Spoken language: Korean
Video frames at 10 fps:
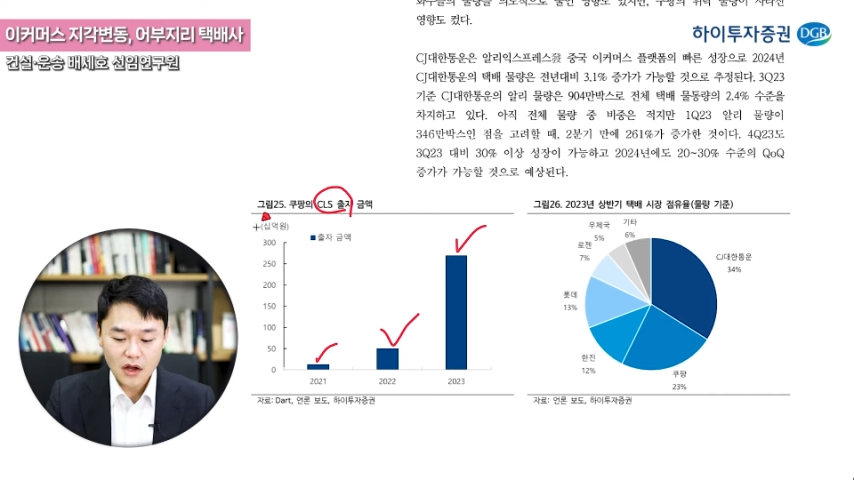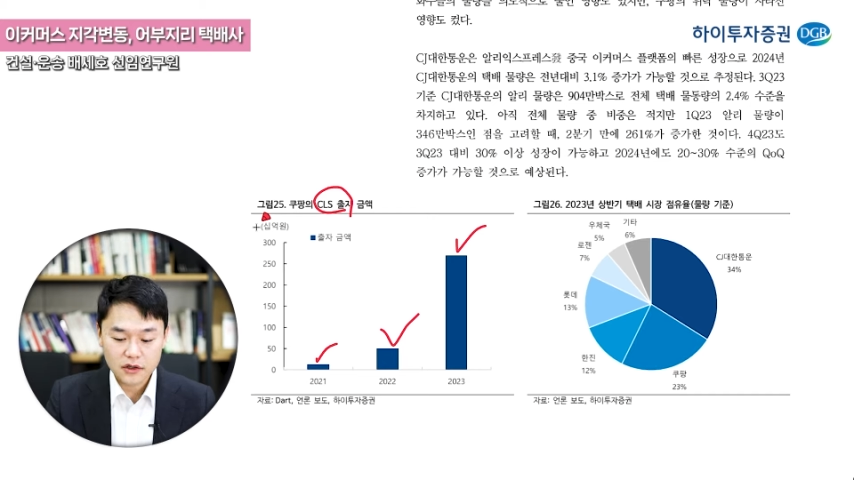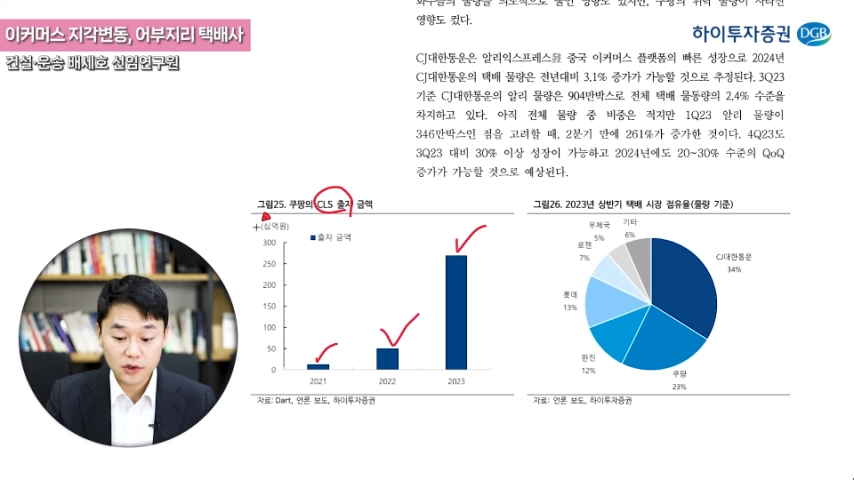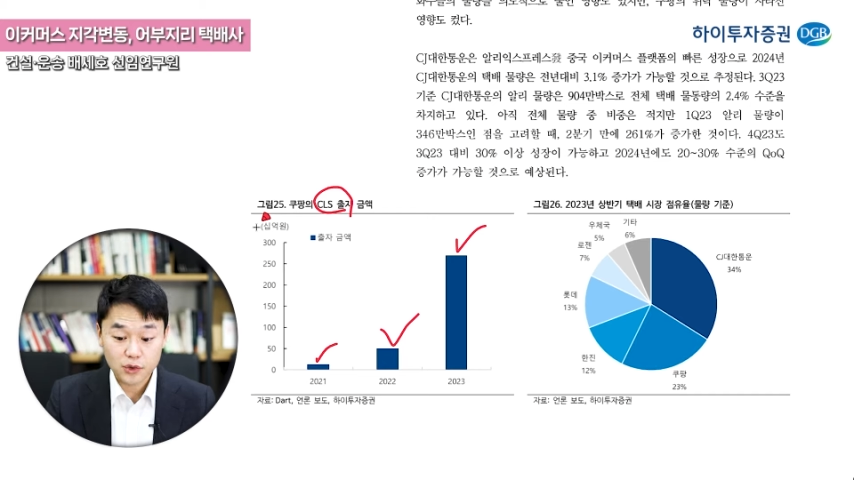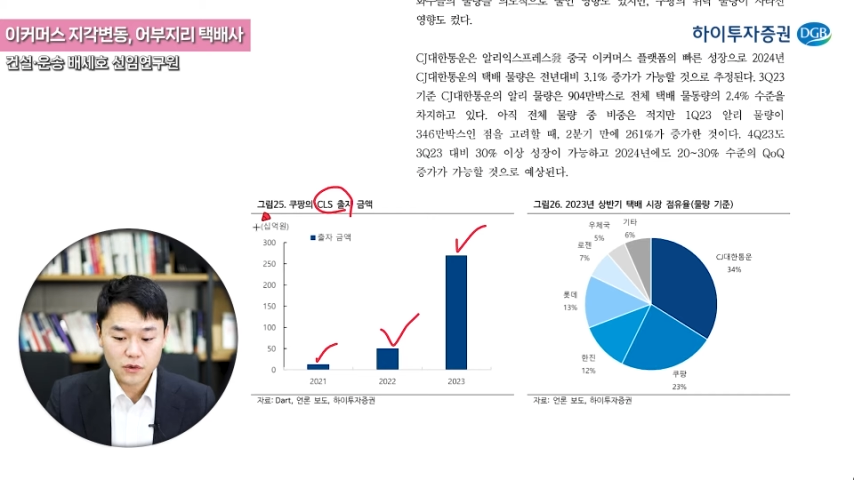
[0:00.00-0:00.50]

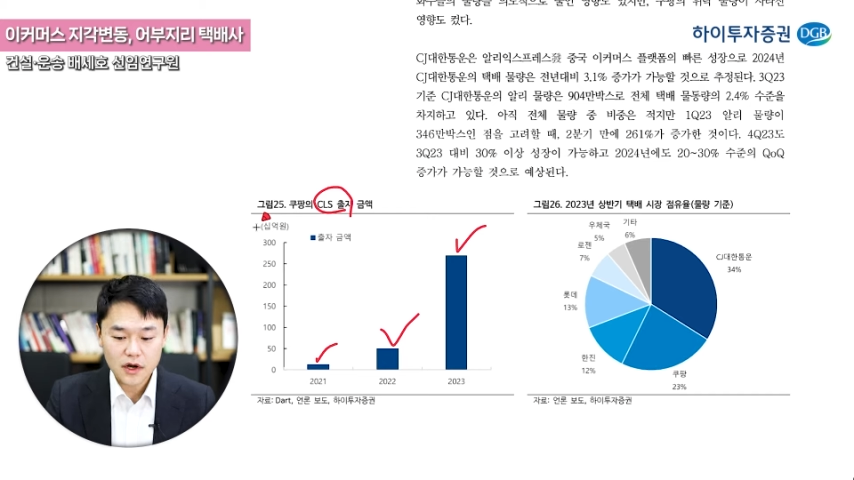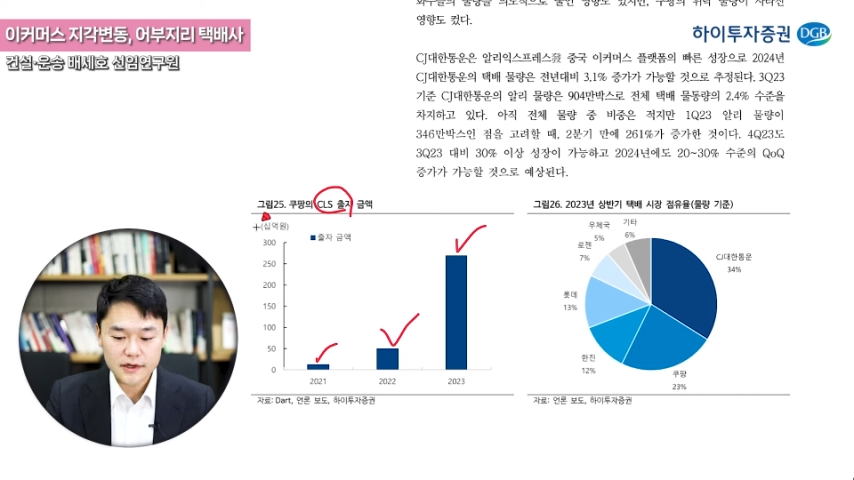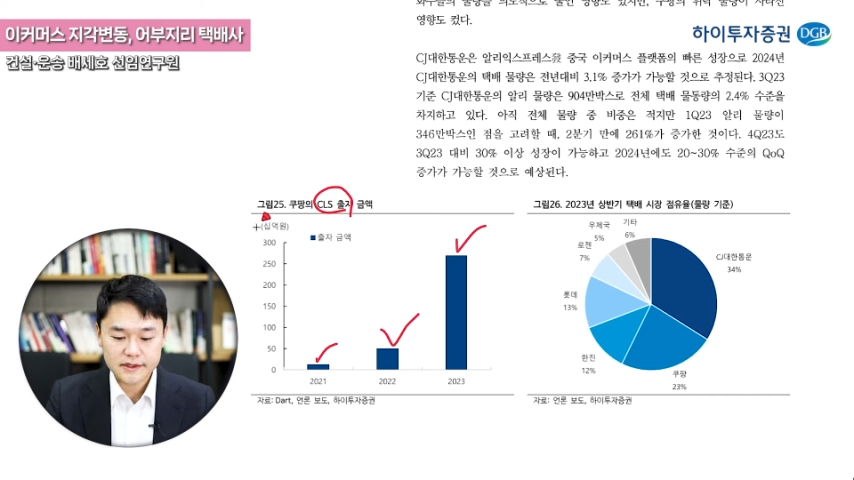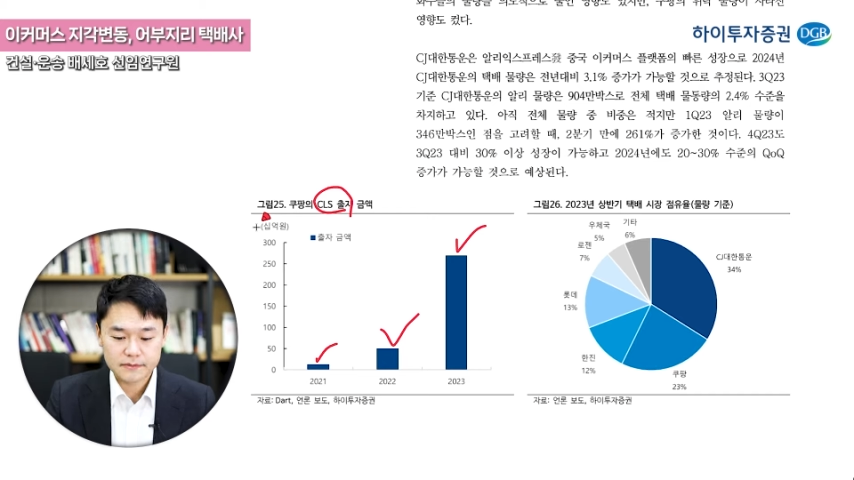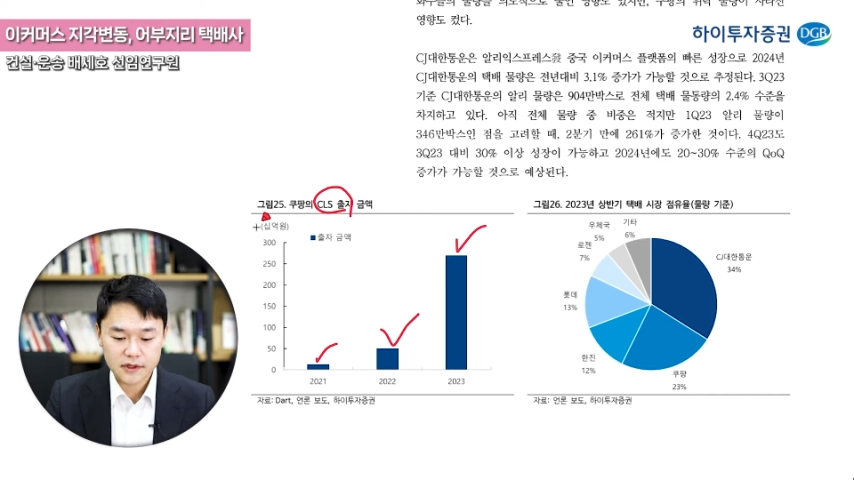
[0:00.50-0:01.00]
그런 효과가
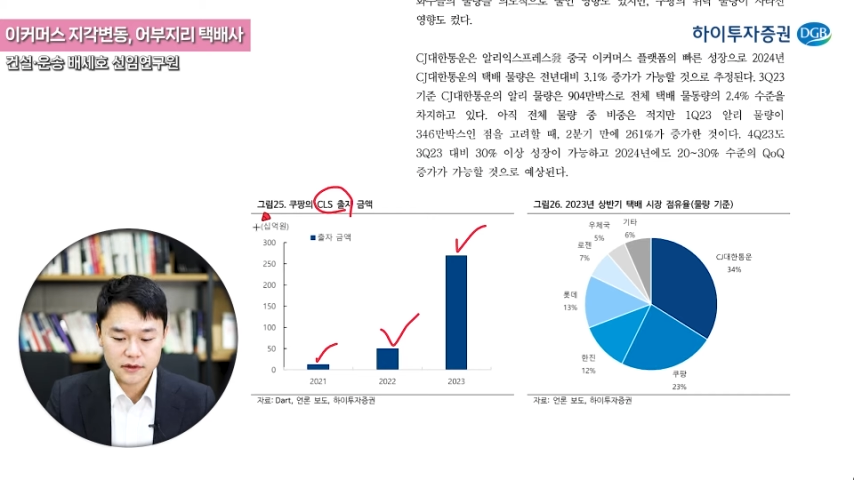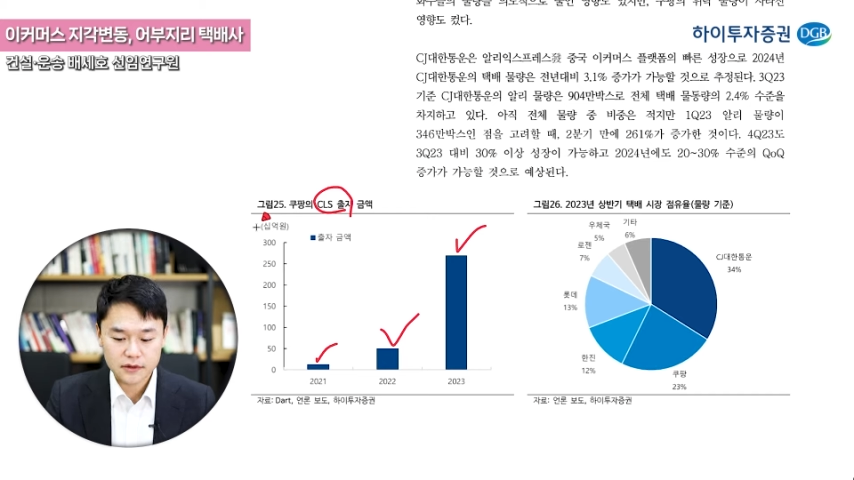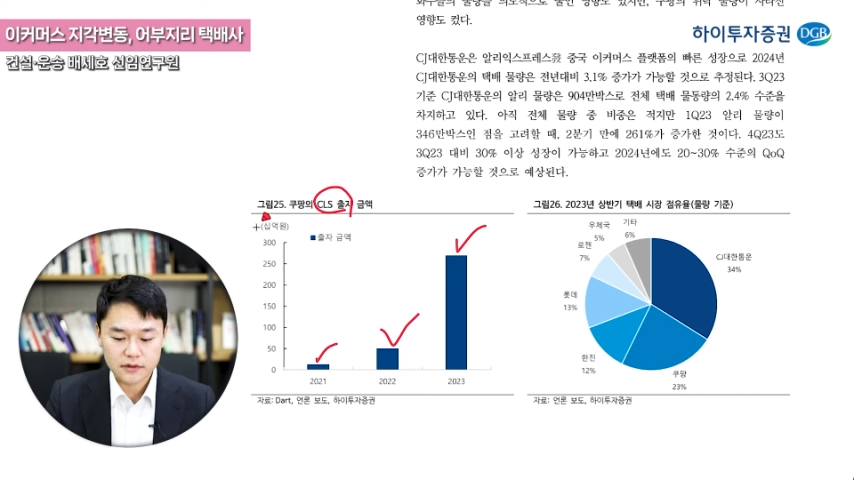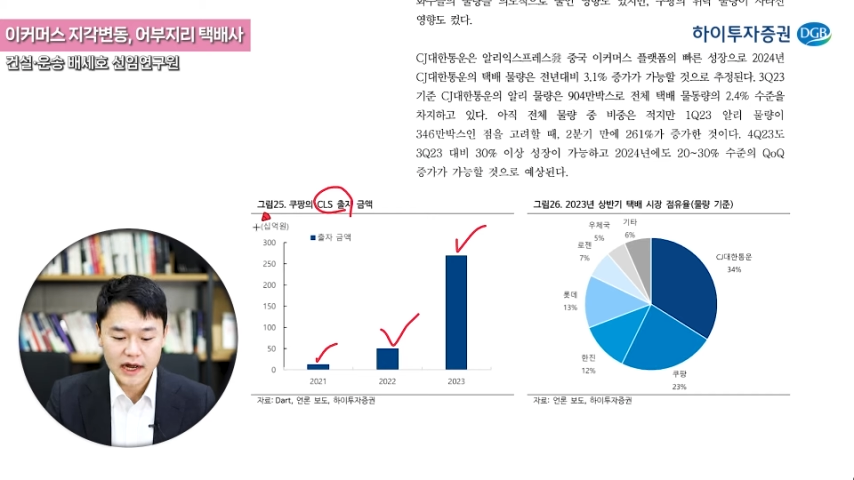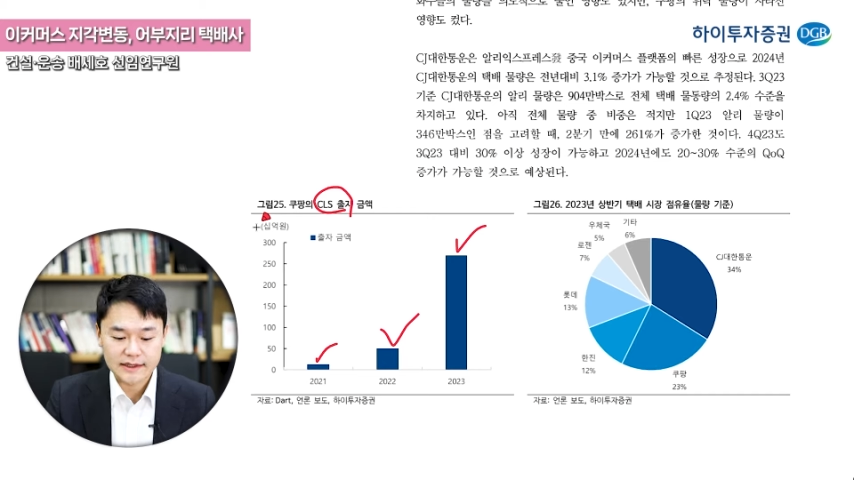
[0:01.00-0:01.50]
있습니다.
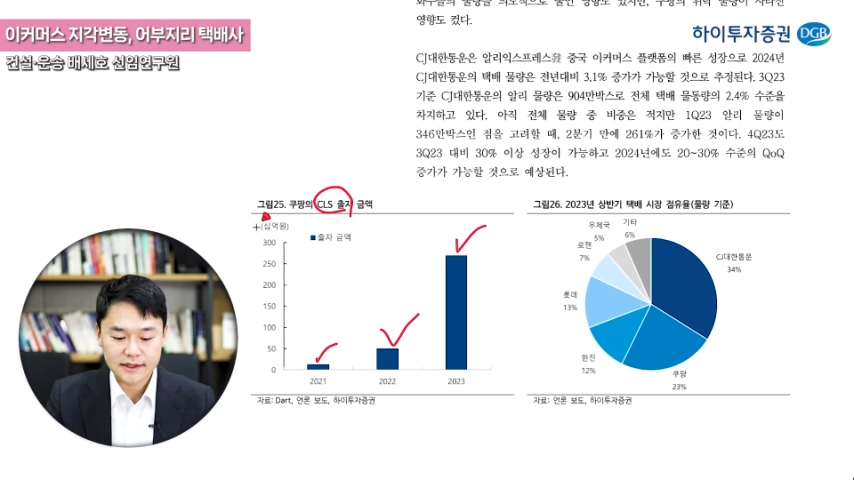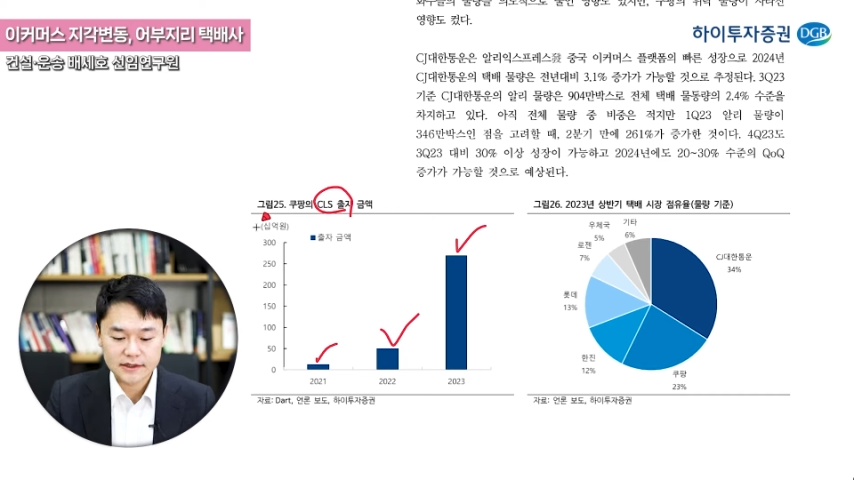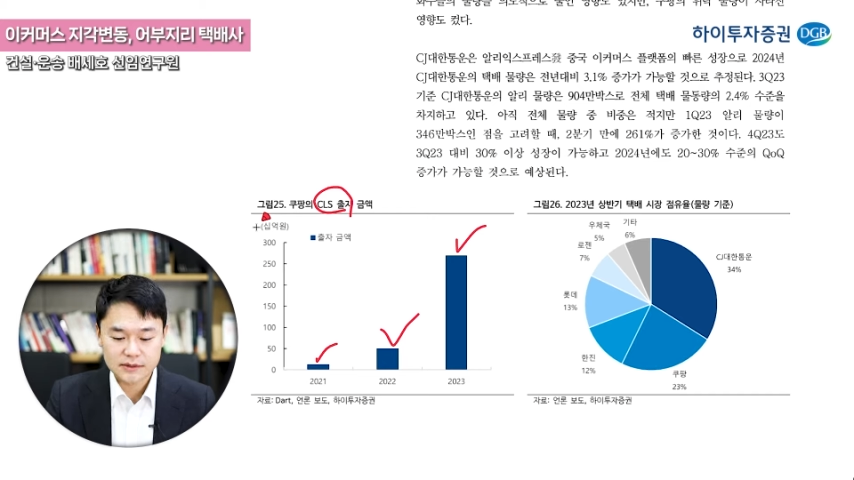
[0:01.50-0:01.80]
어, 가장